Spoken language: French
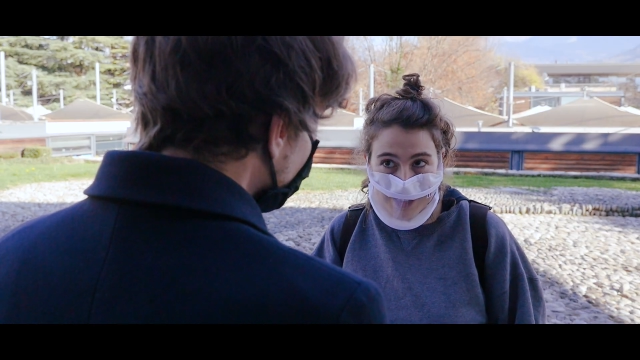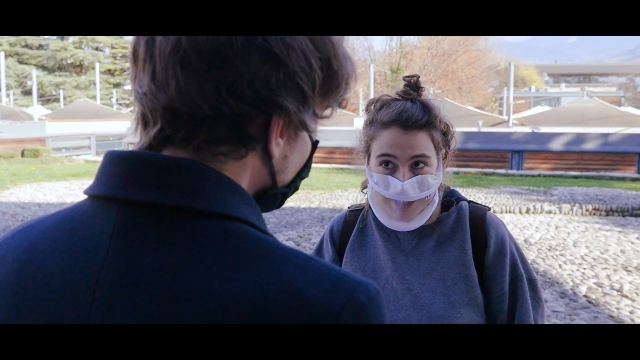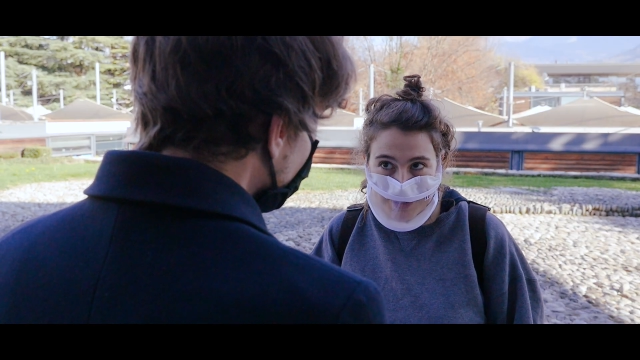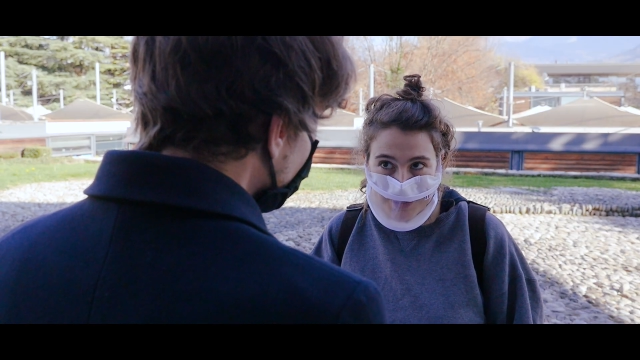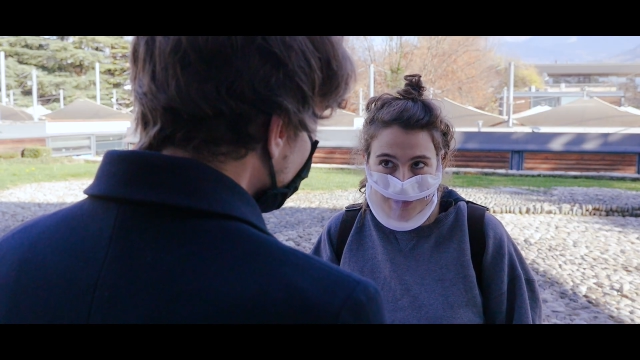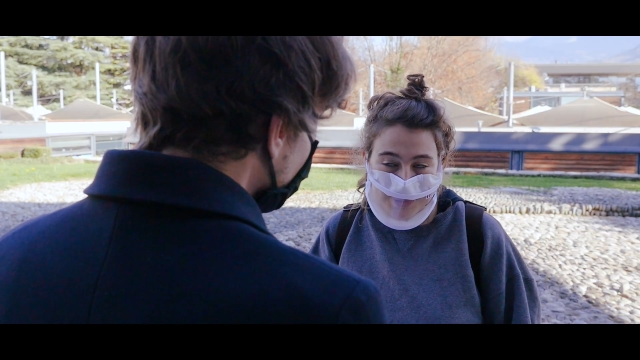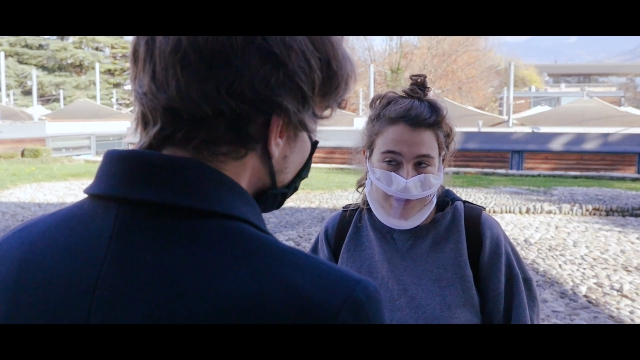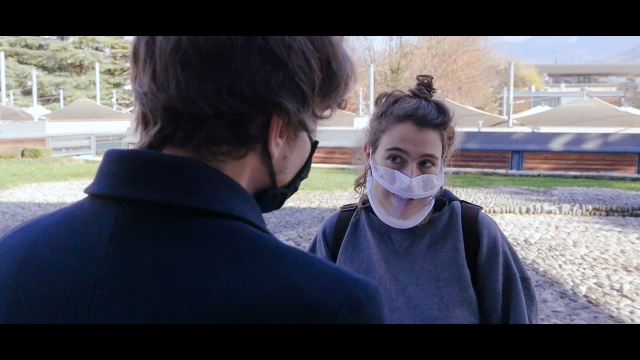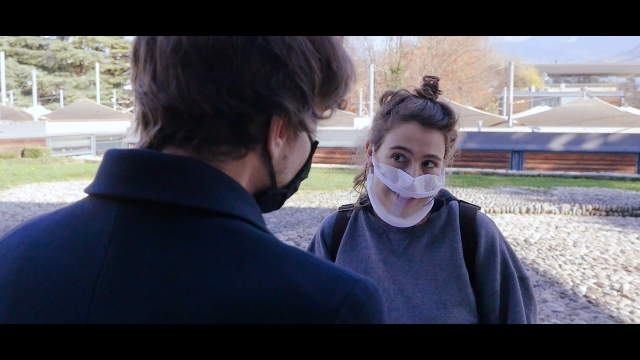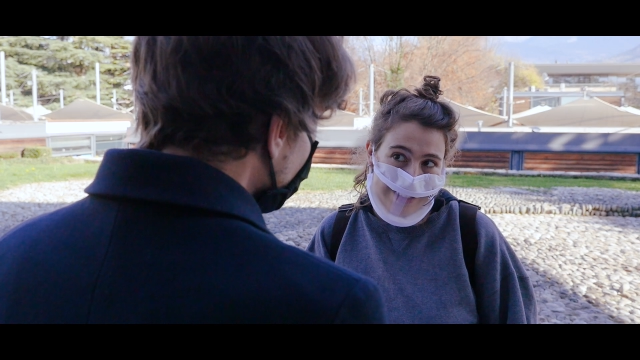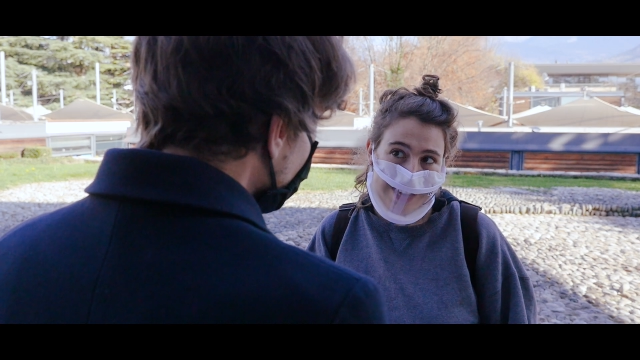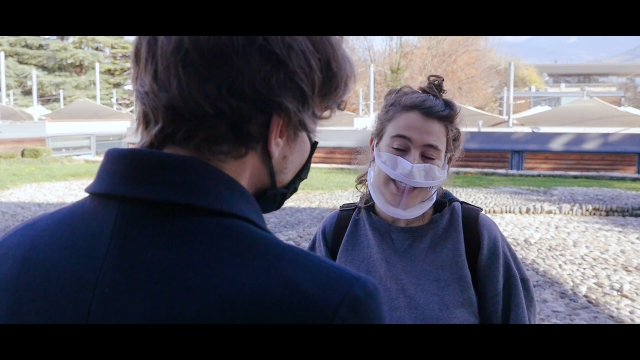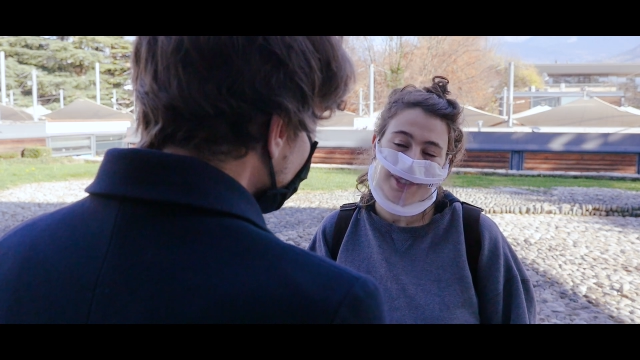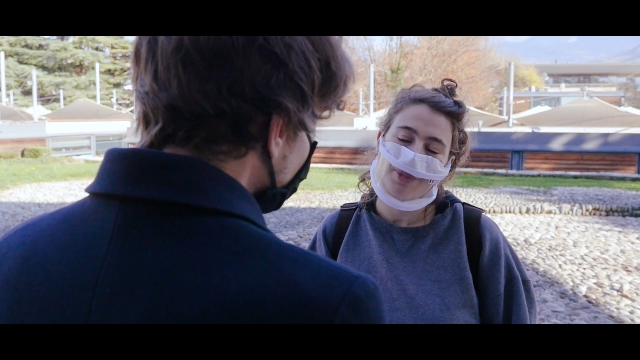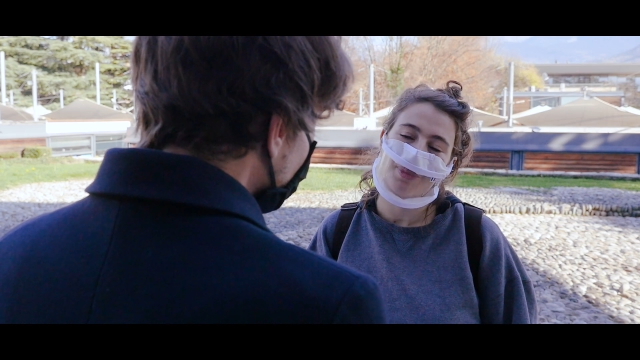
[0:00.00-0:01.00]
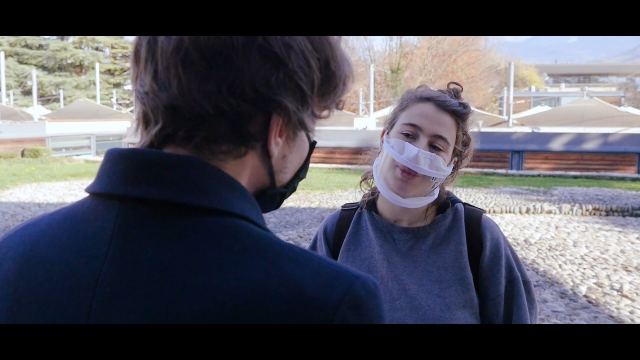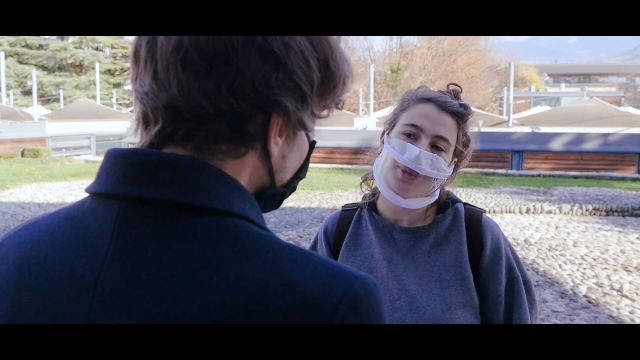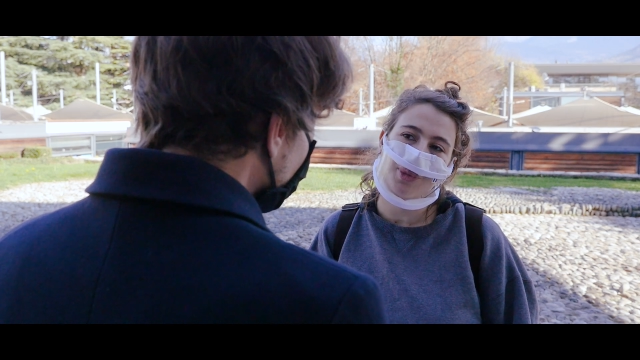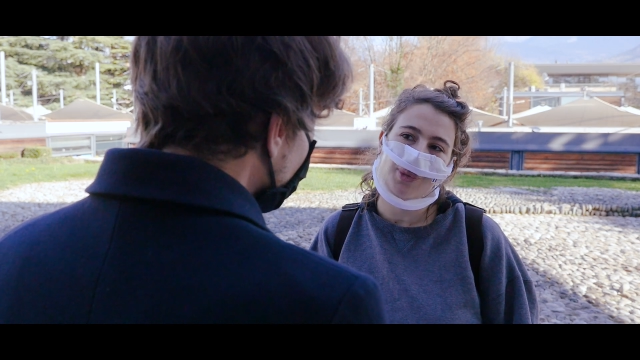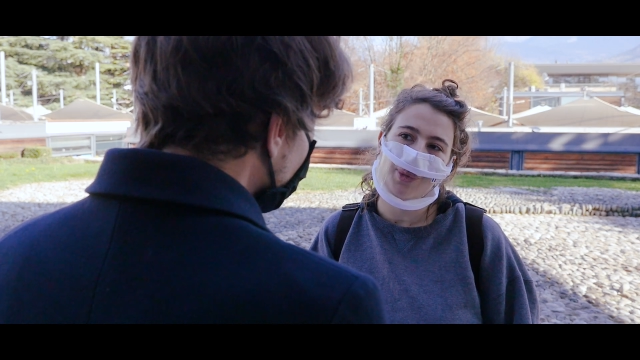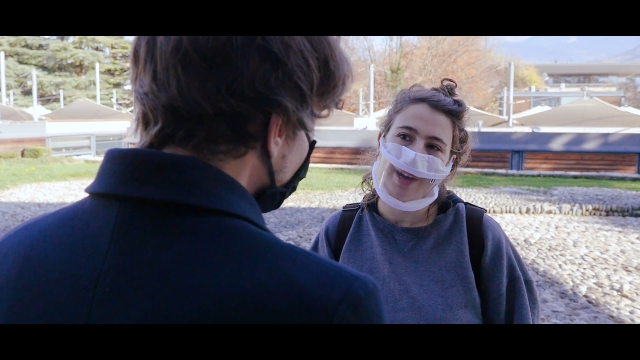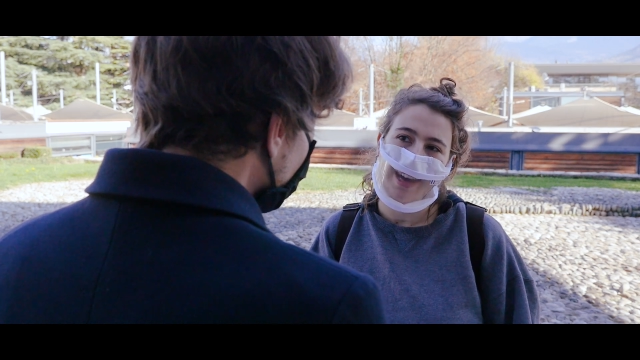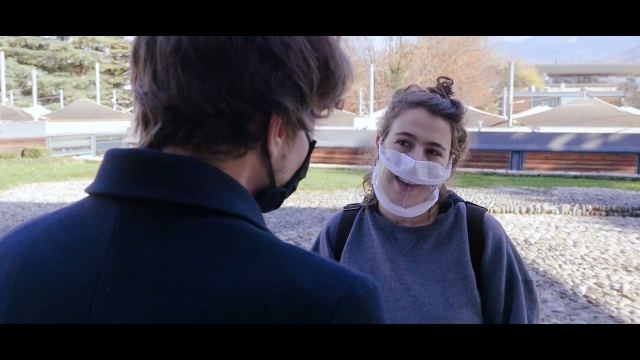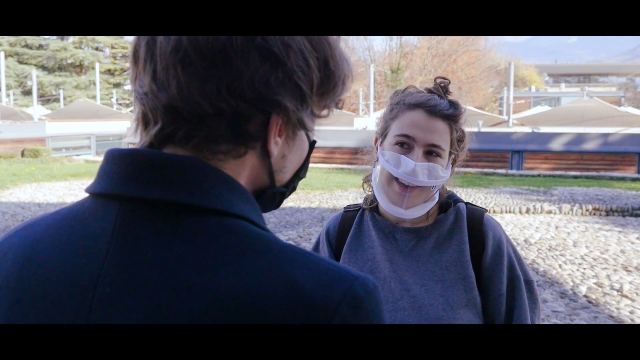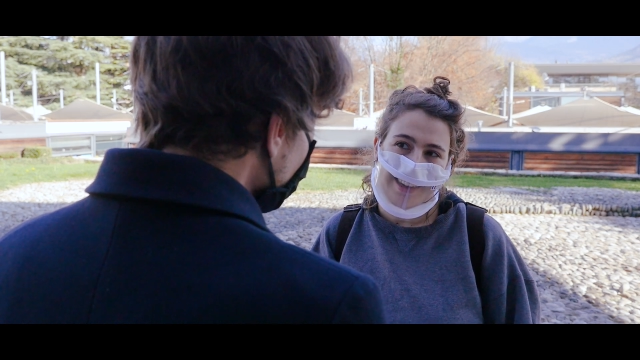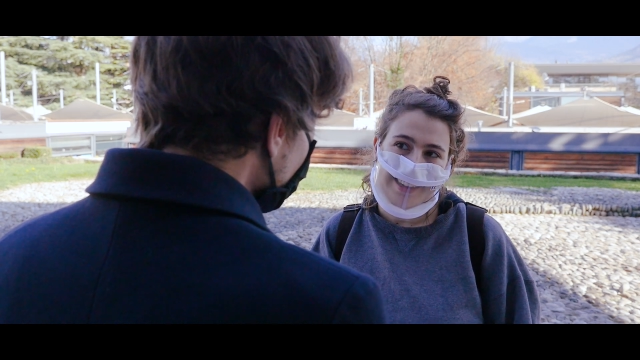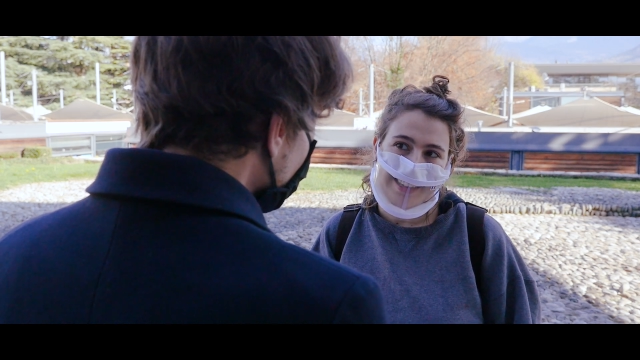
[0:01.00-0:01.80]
je suis sur la trace de Monsieur A.